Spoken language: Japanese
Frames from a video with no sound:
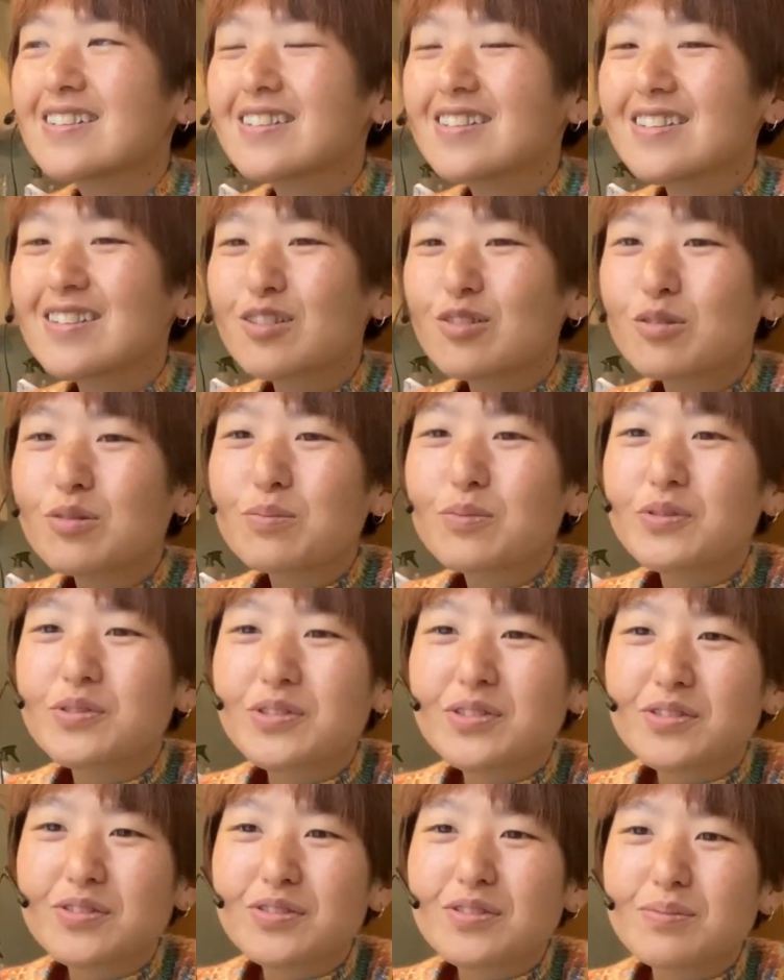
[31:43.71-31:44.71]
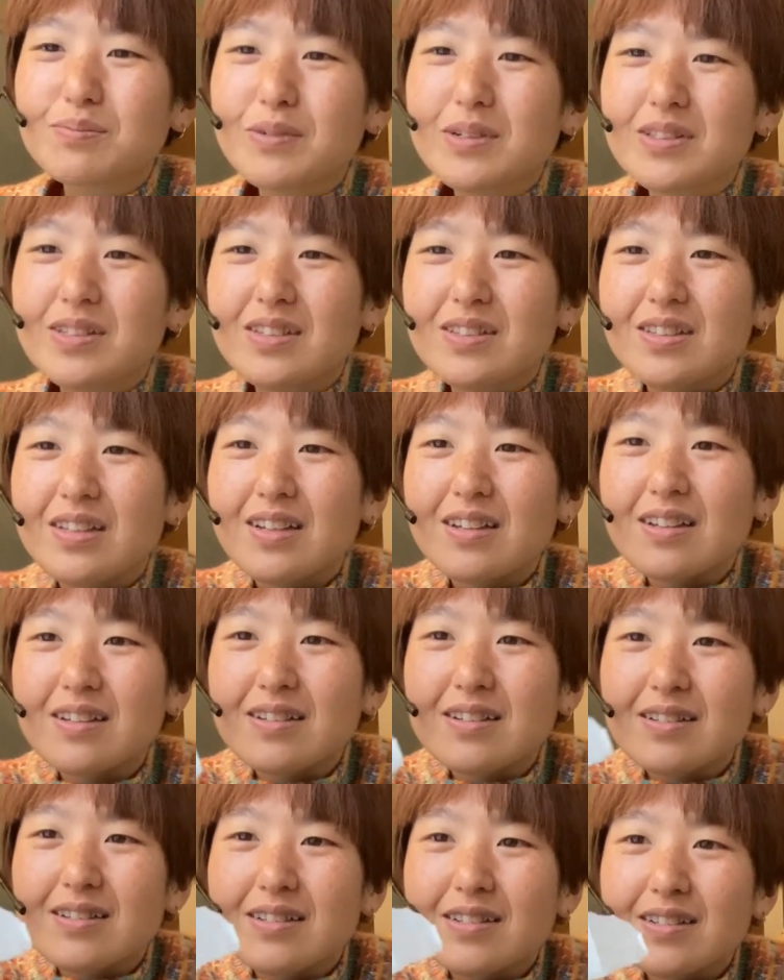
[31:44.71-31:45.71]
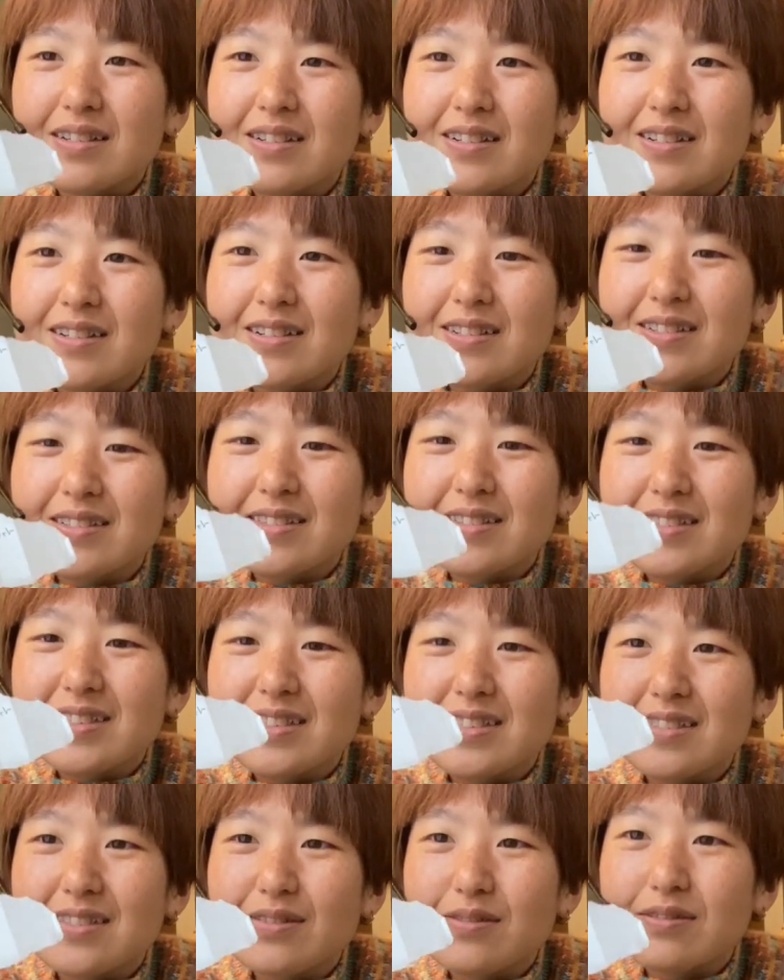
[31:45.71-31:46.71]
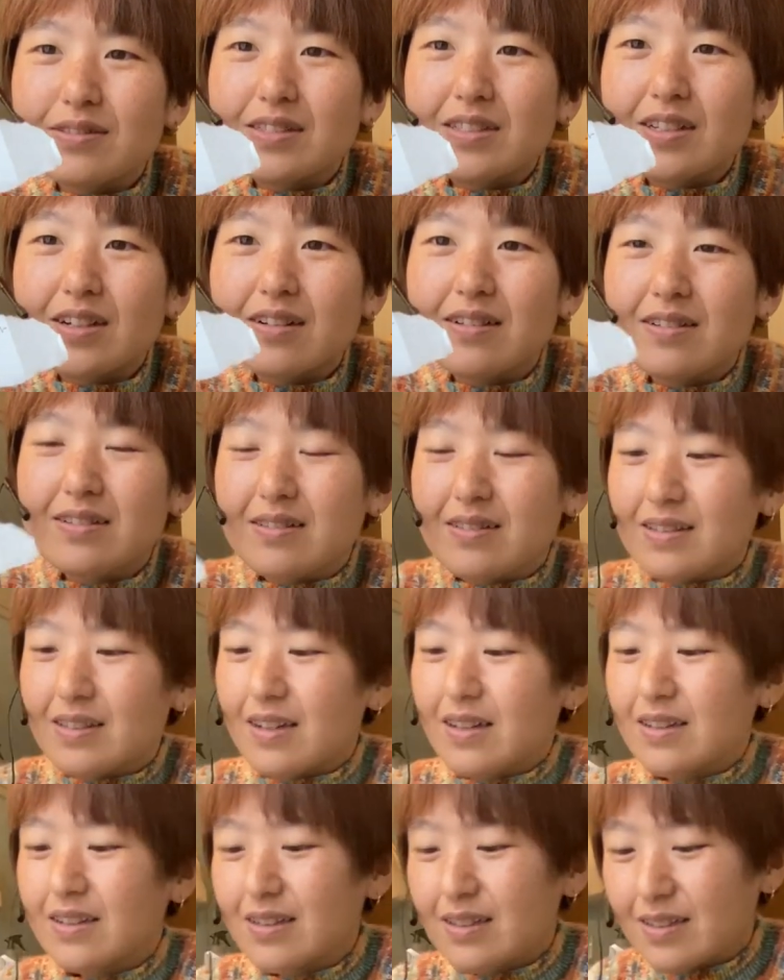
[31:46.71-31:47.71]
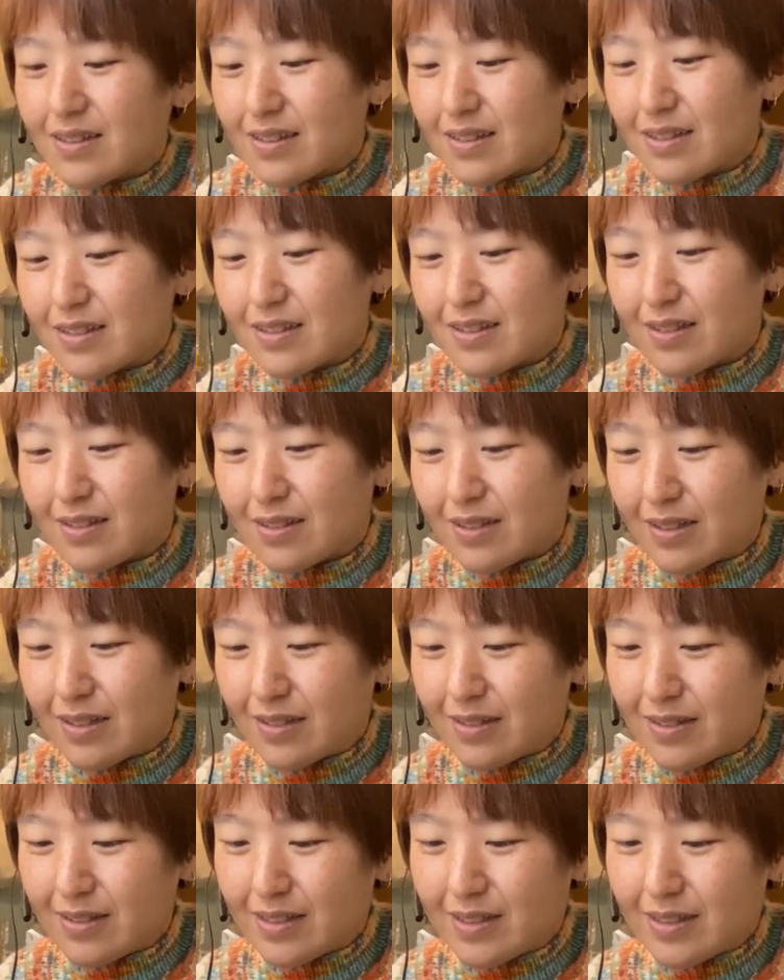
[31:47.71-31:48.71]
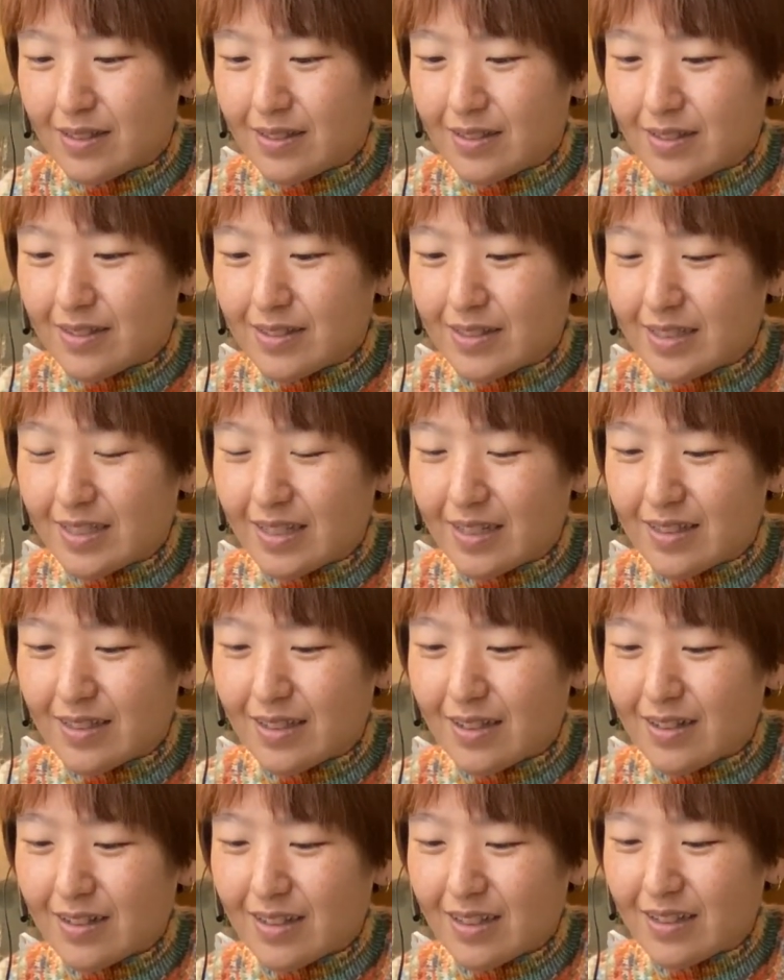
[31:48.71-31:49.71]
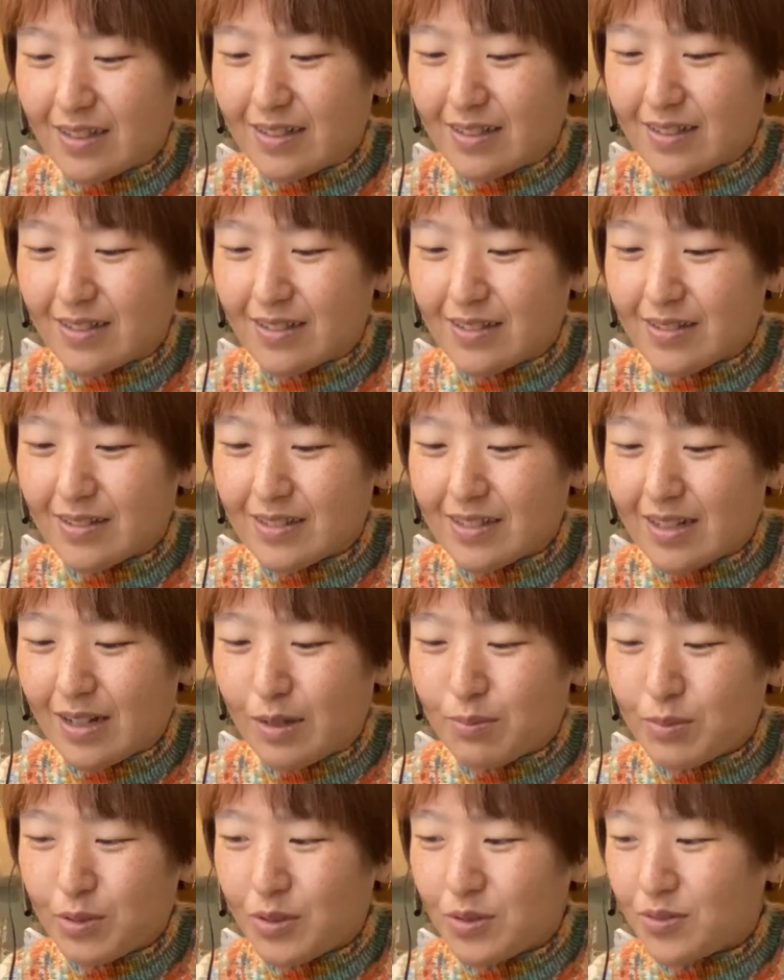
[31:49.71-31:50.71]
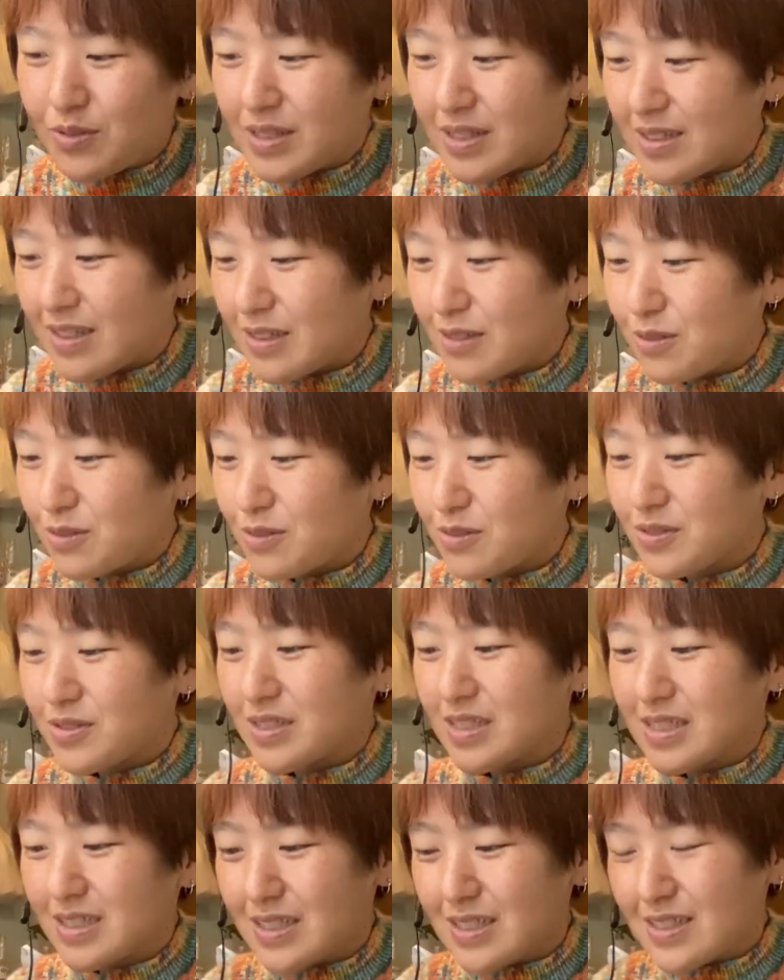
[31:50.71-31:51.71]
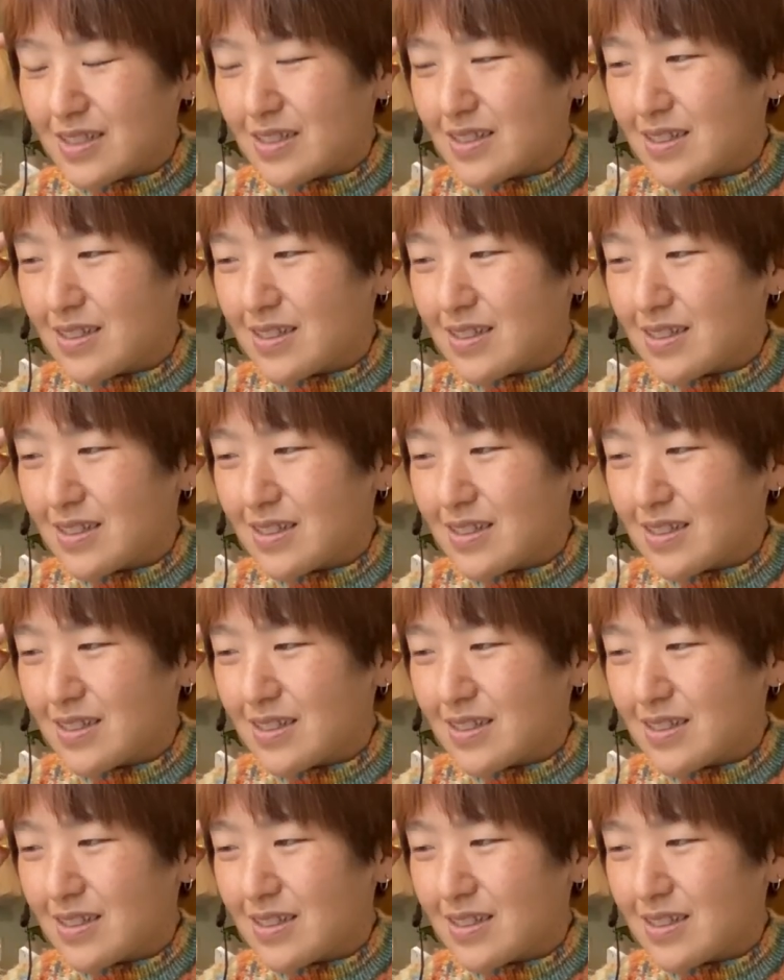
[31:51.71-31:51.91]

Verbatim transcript: 昨日も遅くまでねジームちゃん大変だったねセーターキャ編み終わったと同時に